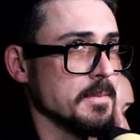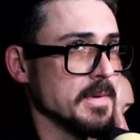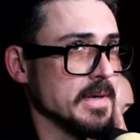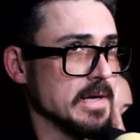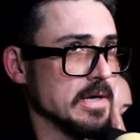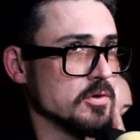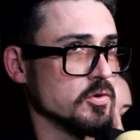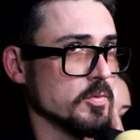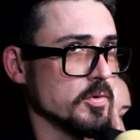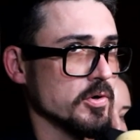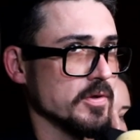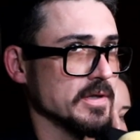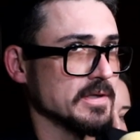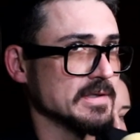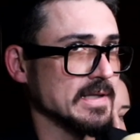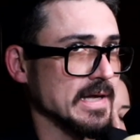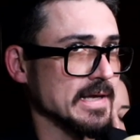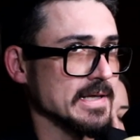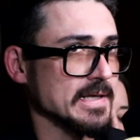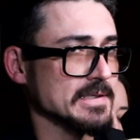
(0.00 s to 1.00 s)
Bien, el número de
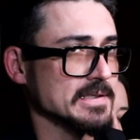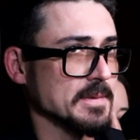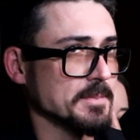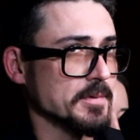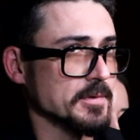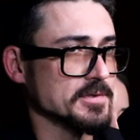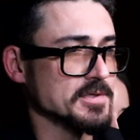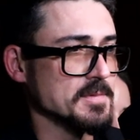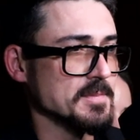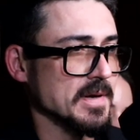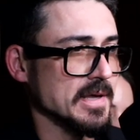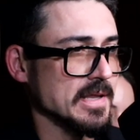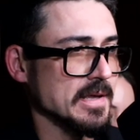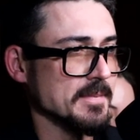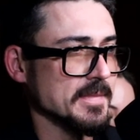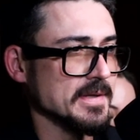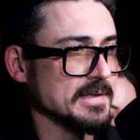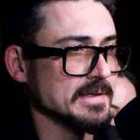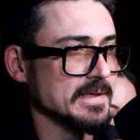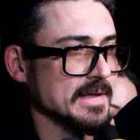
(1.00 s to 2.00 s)
hectáreas
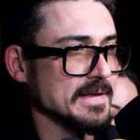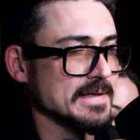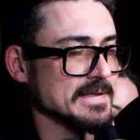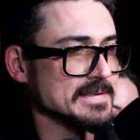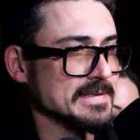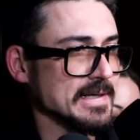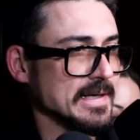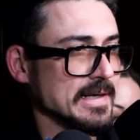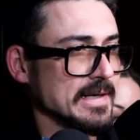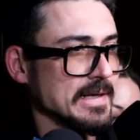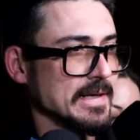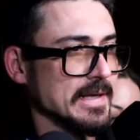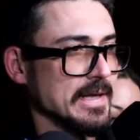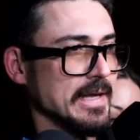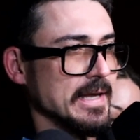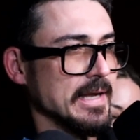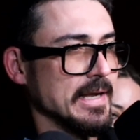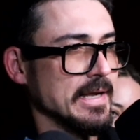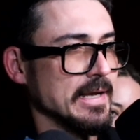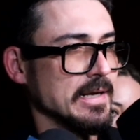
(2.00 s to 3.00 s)
aproximadamente ha de ser
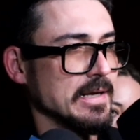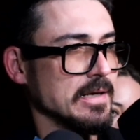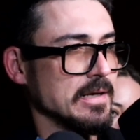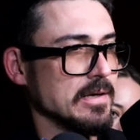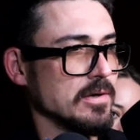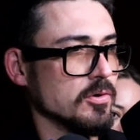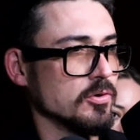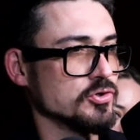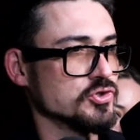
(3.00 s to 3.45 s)
el